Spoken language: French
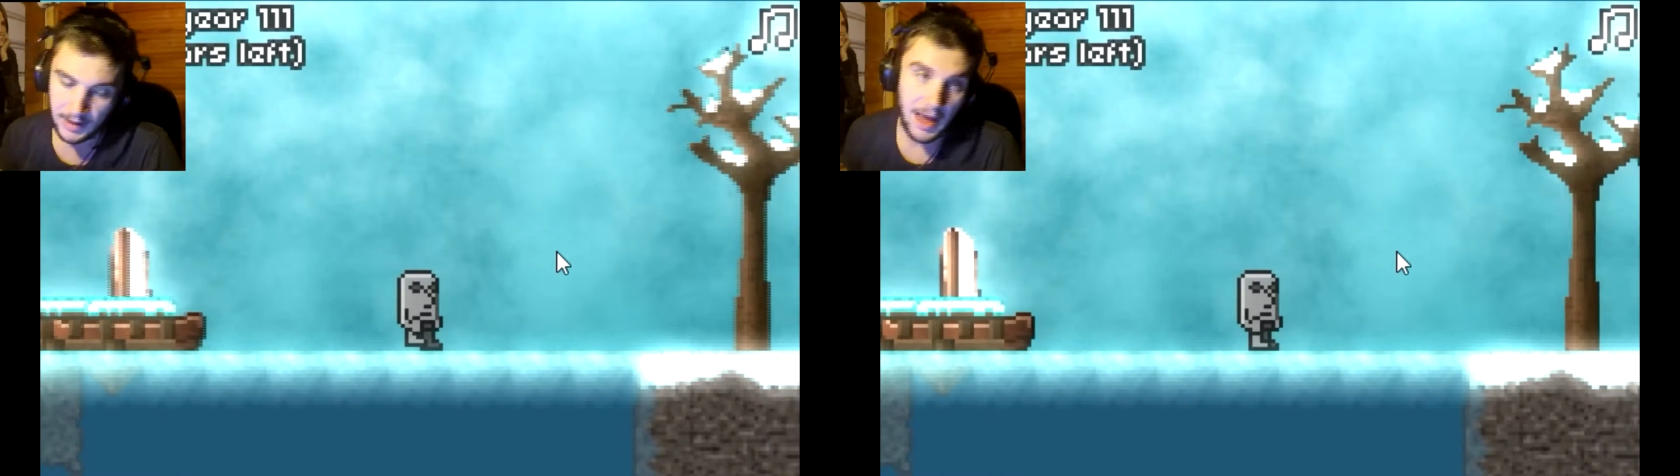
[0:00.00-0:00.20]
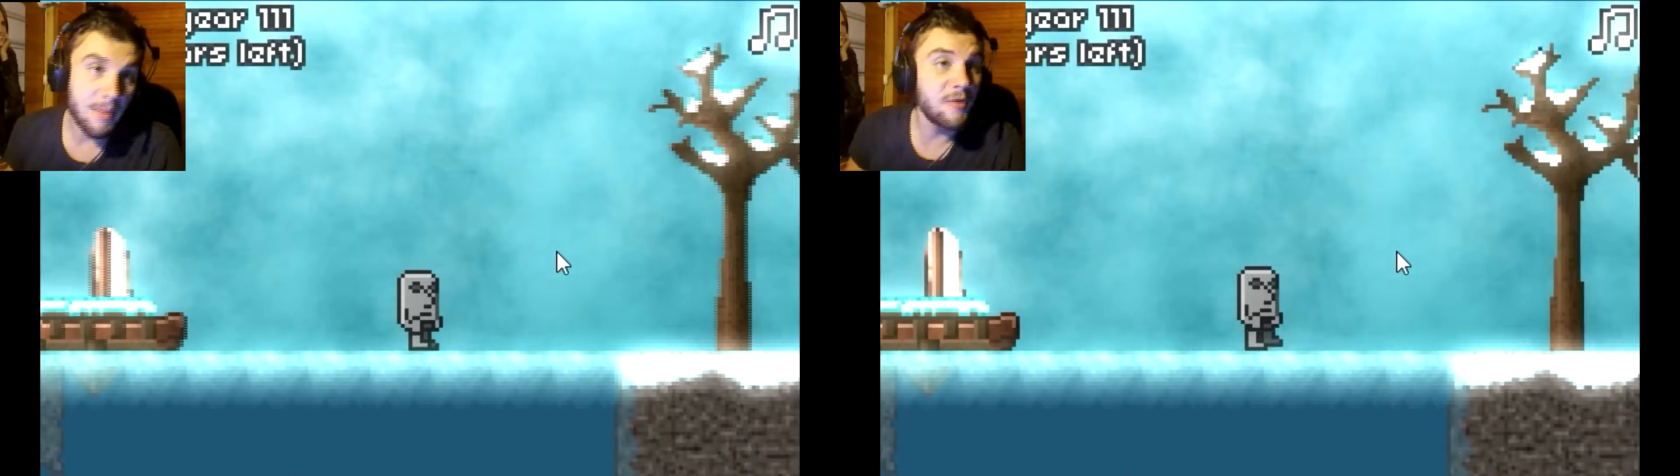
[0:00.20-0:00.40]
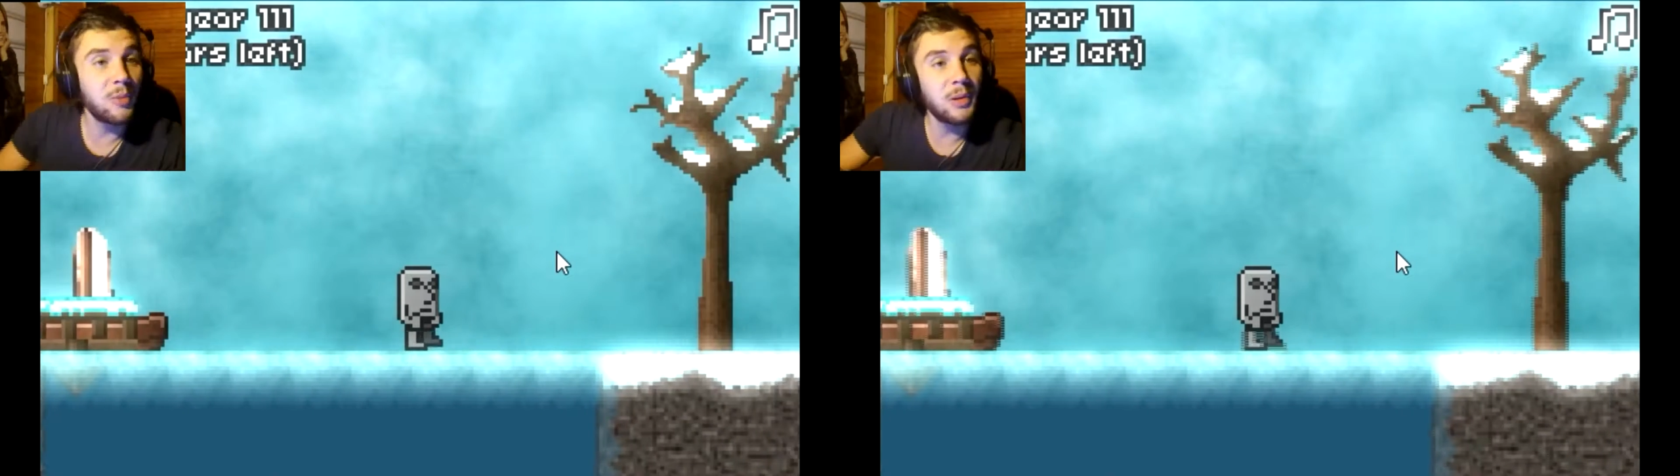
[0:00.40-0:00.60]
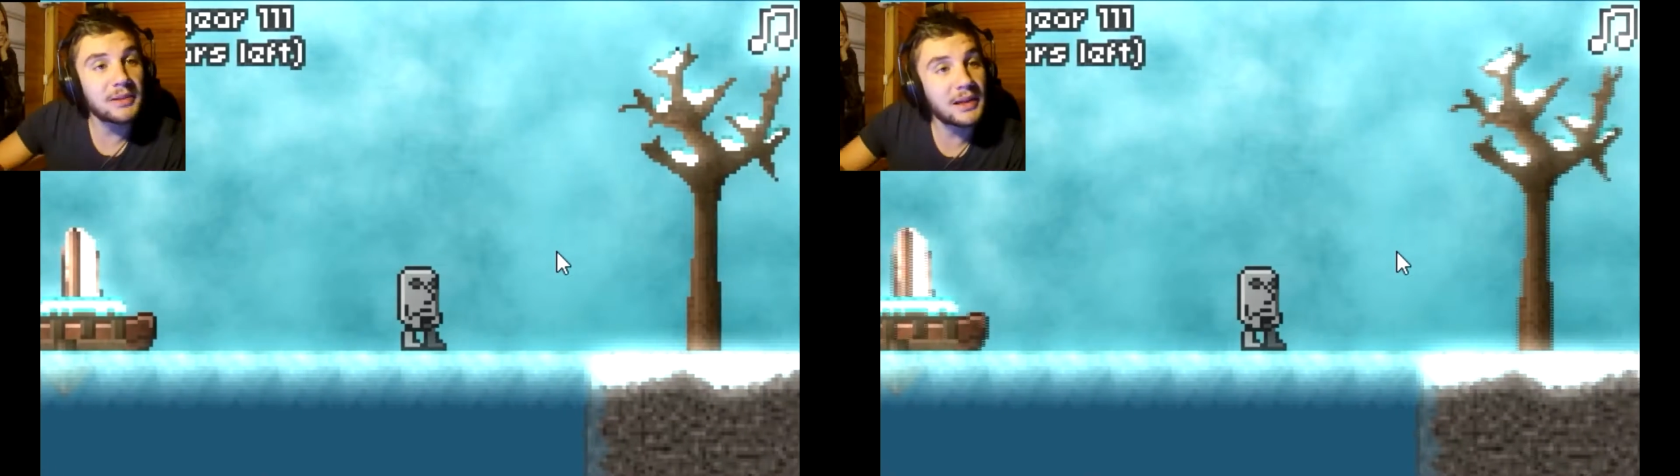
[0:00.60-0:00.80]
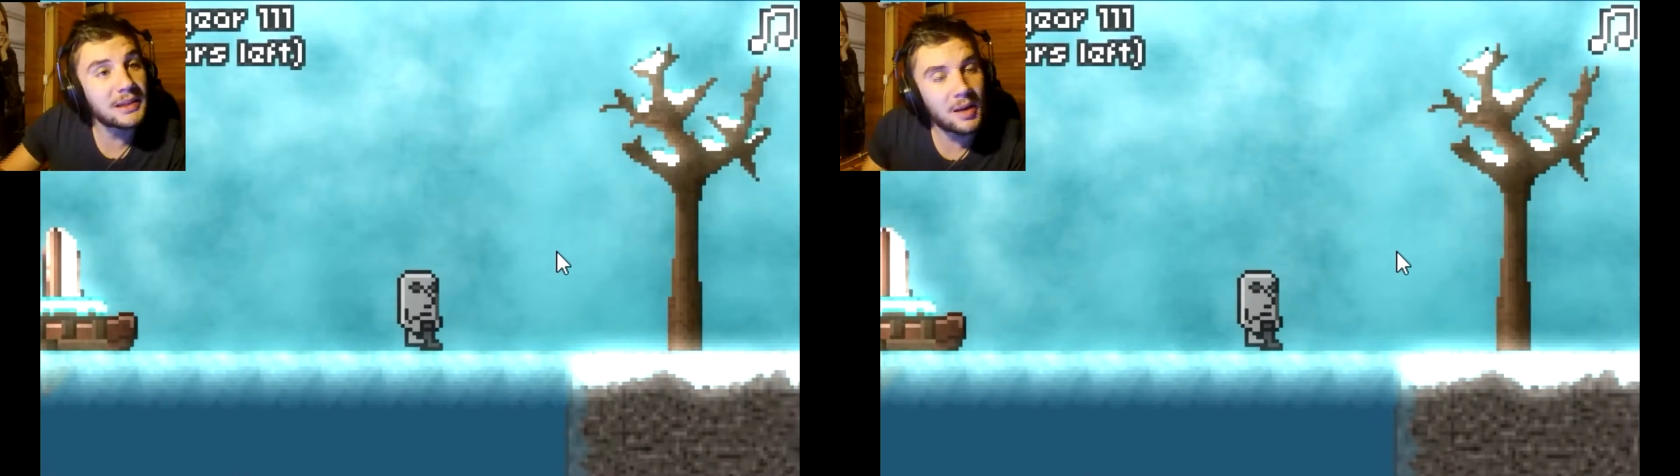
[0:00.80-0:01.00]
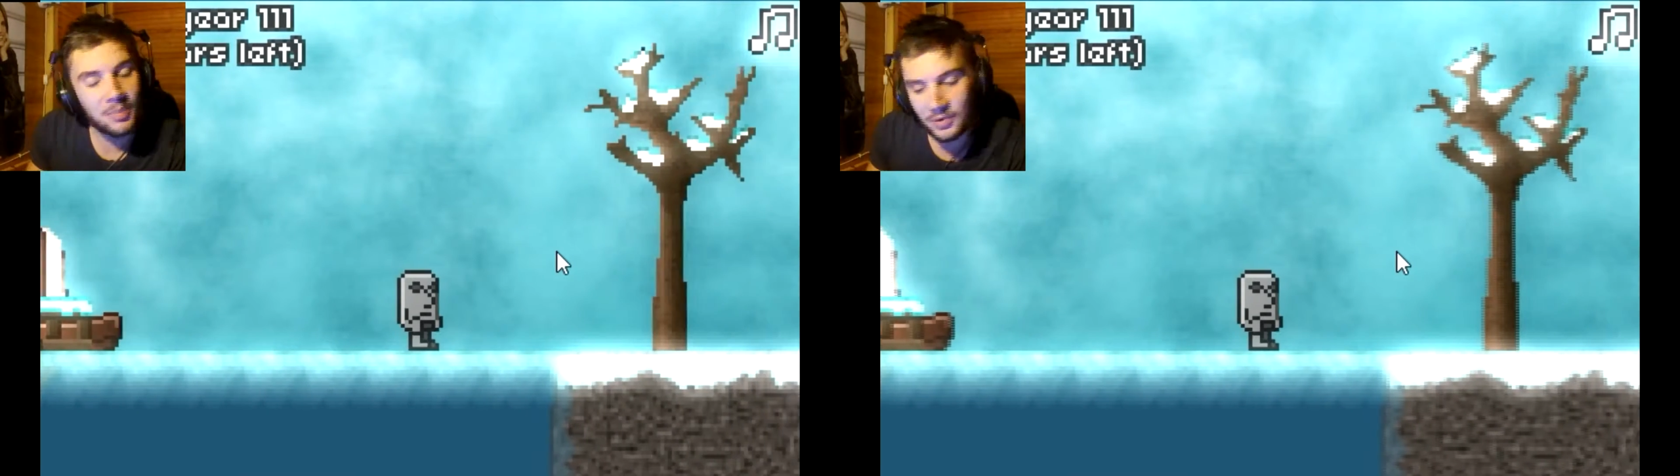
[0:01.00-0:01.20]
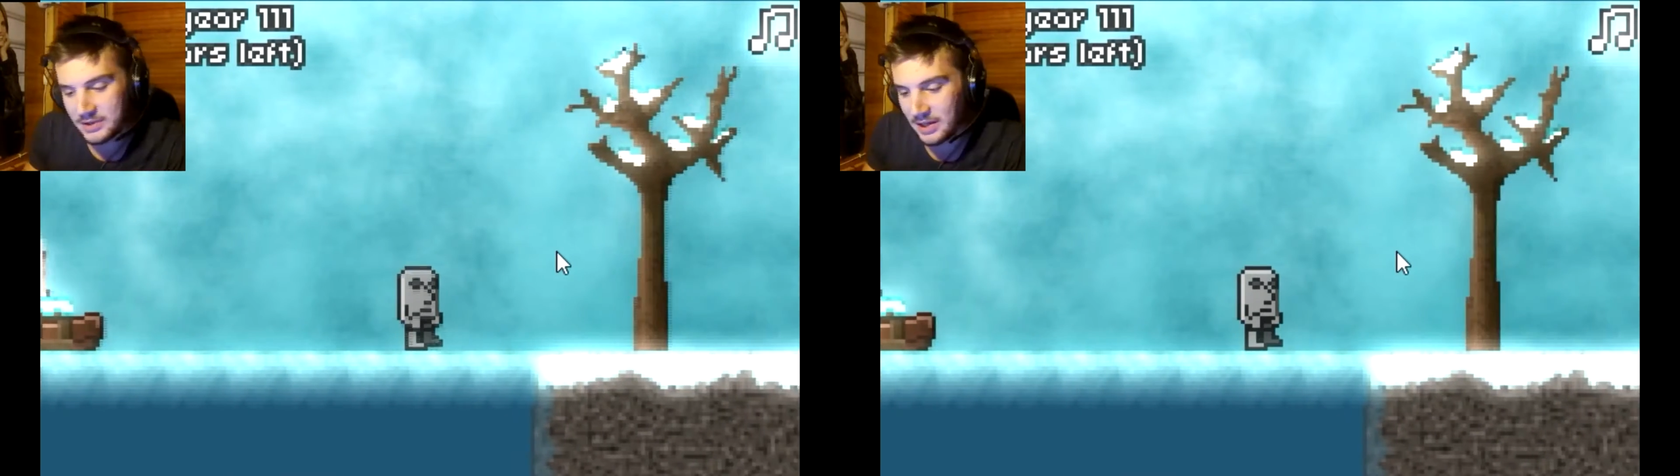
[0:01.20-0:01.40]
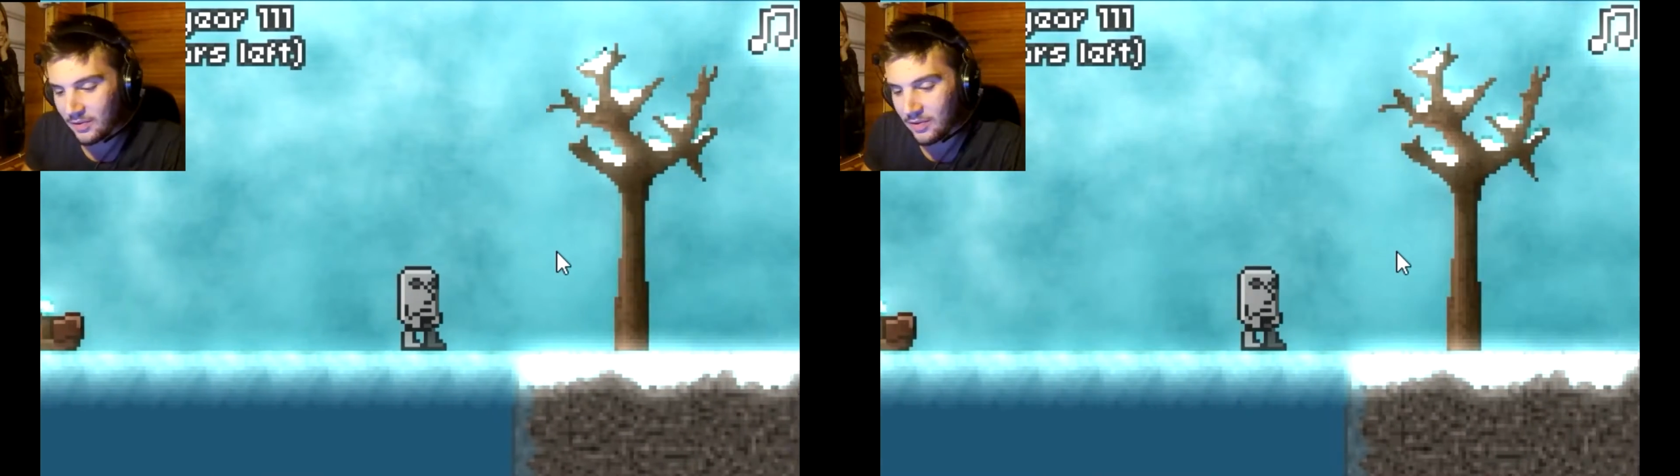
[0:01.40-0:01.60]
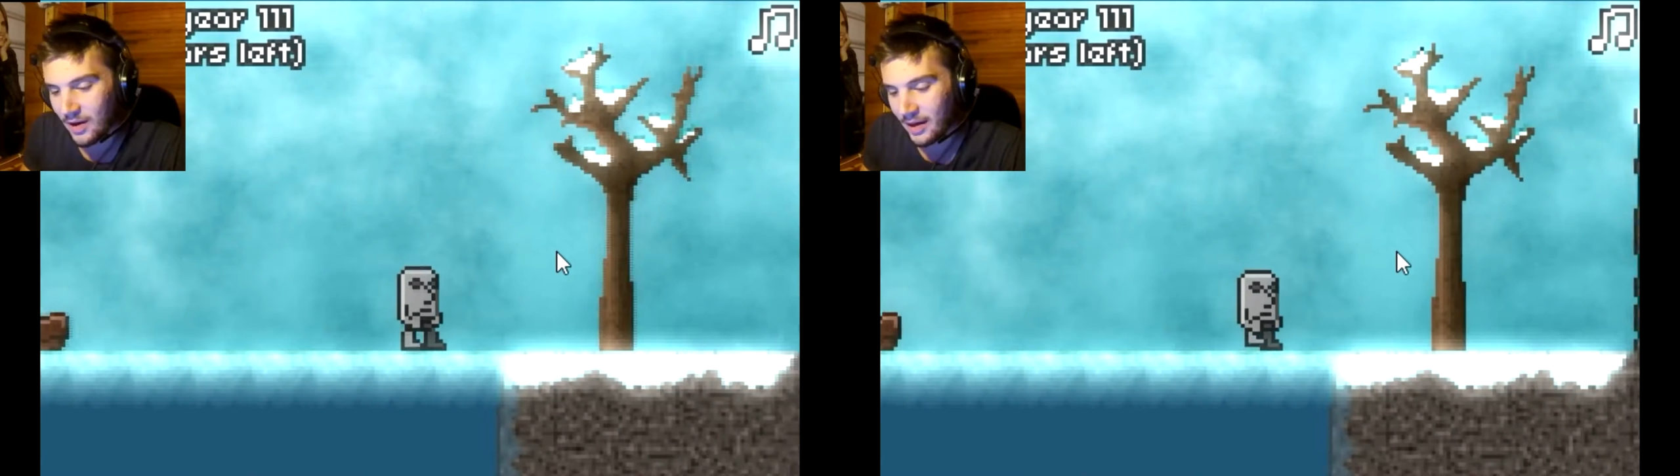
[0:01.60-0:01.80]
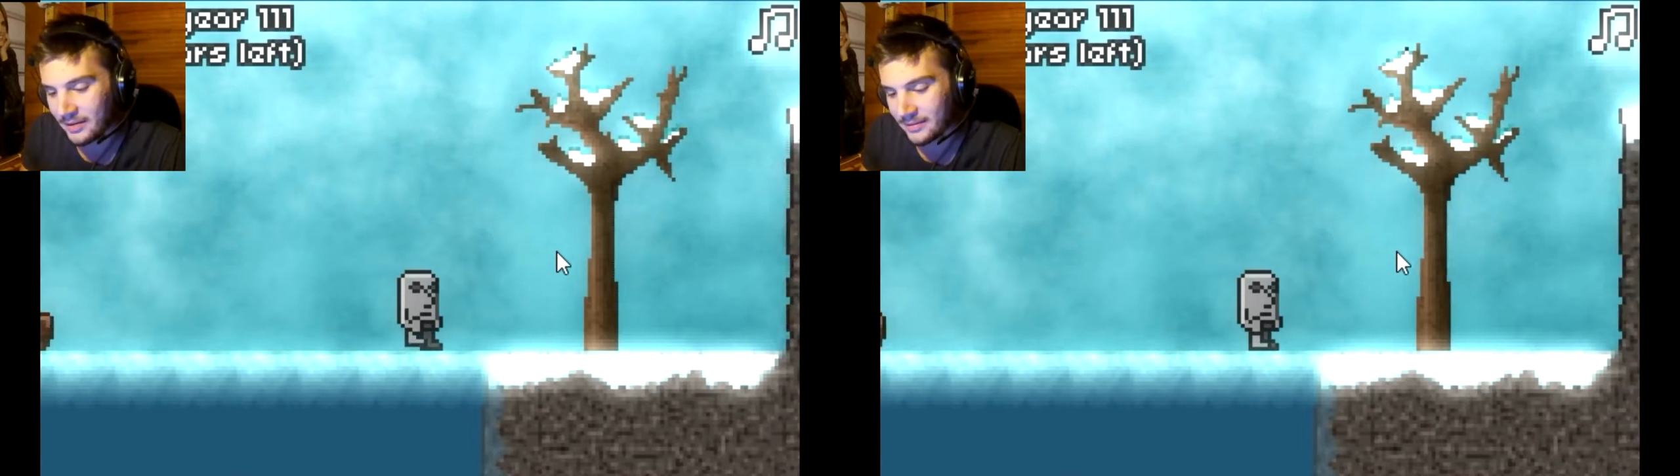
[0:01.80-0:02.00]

Eh ben, faut planter un arbre pour le savoir.